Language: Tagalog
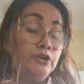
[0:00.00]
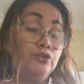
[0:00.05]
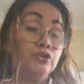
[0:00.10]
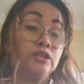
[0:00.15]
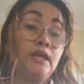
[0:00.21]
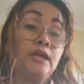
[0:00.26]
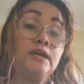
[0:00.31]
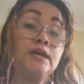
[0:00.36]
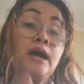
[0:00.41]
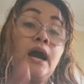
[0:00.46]
you
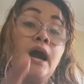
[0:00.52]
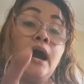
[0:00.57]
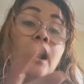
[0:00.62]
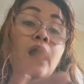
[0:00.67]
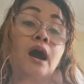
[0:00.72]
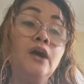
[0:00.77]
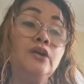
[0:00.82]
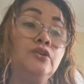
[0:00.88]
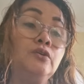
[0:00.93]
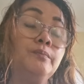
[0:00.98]
take,
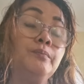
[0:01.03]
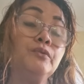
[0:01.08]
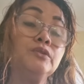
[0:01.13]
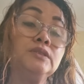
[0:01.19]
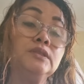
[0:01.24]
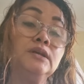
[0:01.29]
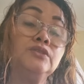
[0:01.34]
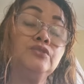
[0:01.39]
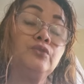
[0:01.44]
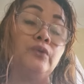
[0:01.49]
uh, you
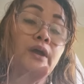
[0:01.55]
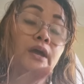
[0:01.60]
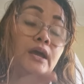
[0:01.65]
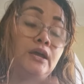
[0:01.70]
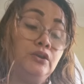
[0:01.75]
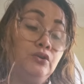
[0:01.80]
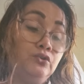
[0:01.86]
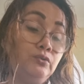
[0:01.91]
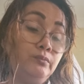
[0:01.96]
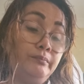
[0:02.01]
put the drain, uh,
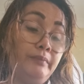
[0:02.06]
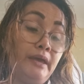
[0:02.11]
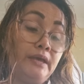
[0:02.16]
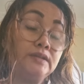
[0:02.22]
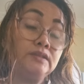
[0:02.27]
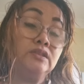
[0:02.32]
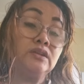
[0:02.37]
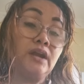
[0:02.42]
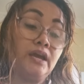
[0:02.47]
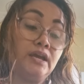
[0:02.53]
you
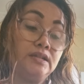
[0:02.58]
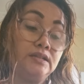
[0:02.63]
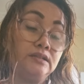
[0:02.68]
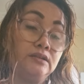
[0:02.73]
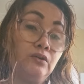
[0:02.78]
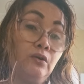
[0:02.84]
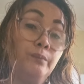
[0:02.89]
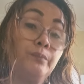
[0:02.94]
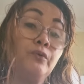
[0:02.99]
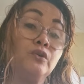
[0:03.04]
make
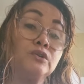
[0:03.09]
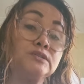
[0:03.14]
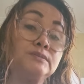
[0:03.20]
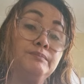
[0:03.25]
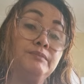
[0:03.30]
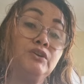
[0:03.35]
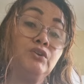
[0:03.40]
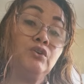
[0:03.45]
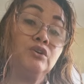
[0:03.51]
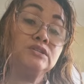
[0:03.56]
drain. Of course,
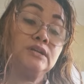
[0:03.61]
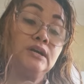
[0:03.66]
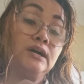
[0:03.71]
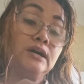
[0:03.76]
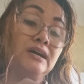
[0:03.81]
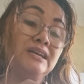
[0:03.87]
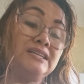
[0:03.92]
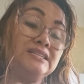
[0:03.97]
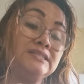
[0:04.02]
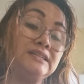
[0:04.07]
because
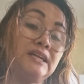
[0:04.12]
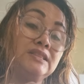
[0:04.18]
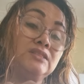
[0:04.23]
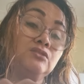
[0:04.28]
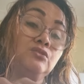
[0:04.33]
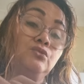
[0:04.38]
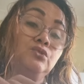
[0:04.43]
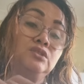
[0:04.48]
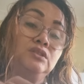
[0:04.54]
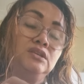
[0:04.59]
uh, it's not
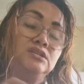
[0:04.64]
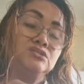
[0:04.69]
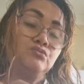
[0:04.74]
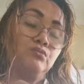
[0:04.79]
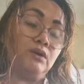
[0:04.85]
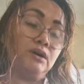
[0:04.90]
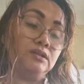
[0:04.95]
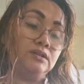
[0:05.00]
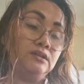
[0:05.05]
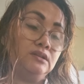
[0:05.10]
good this
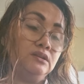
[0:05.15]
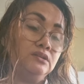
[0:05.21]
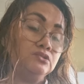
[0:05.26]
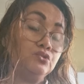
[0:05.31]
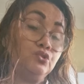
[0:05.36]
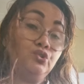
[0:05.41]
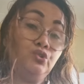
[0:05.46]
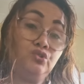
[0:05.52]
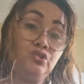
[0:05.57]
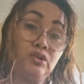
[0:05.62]
one.
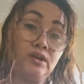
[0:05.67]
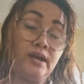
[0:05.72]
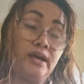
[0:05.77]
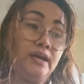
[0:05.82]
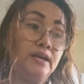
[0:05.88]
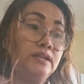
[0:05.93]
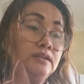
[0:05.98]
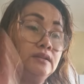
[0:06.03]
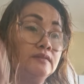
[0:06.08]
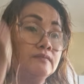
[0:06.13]
So you
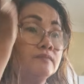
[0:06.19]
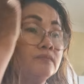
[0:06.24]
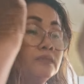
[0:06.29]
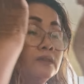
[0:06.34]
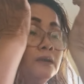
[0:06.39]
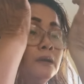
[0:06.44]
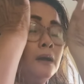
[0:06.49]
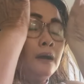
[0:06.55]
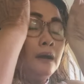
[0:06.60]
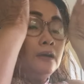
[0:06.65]
drain,
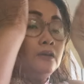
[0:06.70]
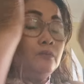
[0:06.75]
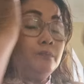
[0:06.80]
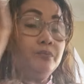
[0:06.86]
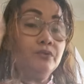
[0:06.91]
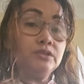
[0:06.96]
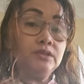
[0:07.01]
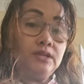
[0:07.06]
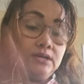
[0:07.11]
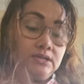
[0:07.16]
you
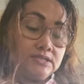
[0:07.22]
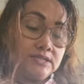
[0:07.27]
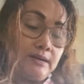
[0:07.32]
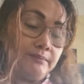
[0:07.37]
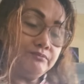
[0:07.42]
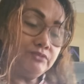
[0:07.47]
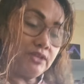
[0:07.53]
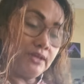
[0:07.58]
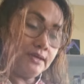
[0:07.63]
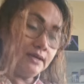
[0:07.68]
put the
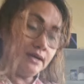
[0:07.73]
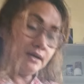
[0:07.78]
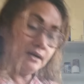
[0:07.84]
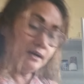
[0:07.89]
something,